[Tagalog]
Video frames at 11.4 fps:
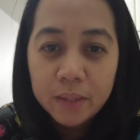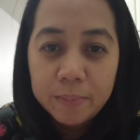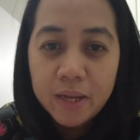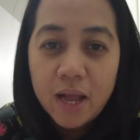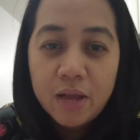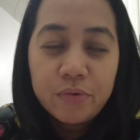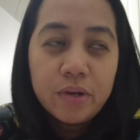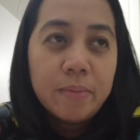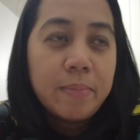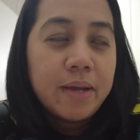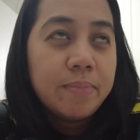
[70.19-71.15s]
mag-ano
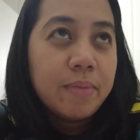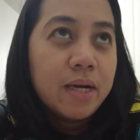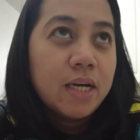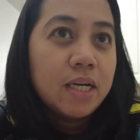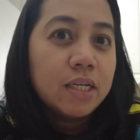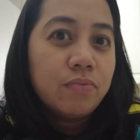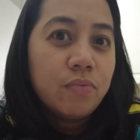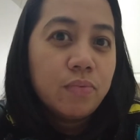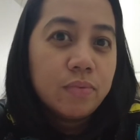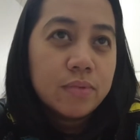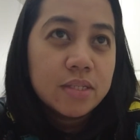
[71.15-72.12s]
naman, mag,
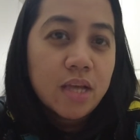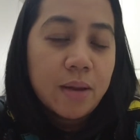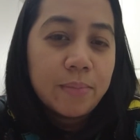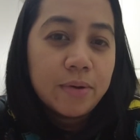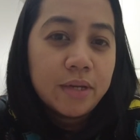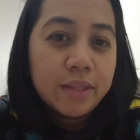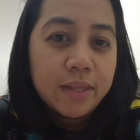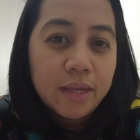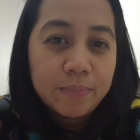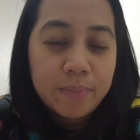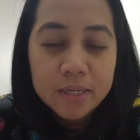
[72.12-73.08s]
sa summer na
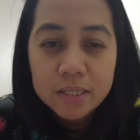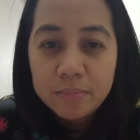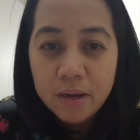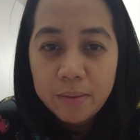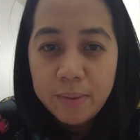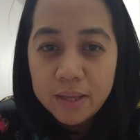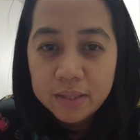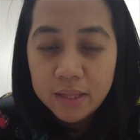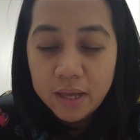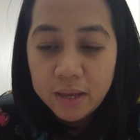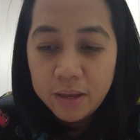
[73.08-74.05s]
din, para sa mga
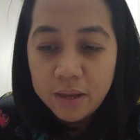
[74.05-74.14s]
bata,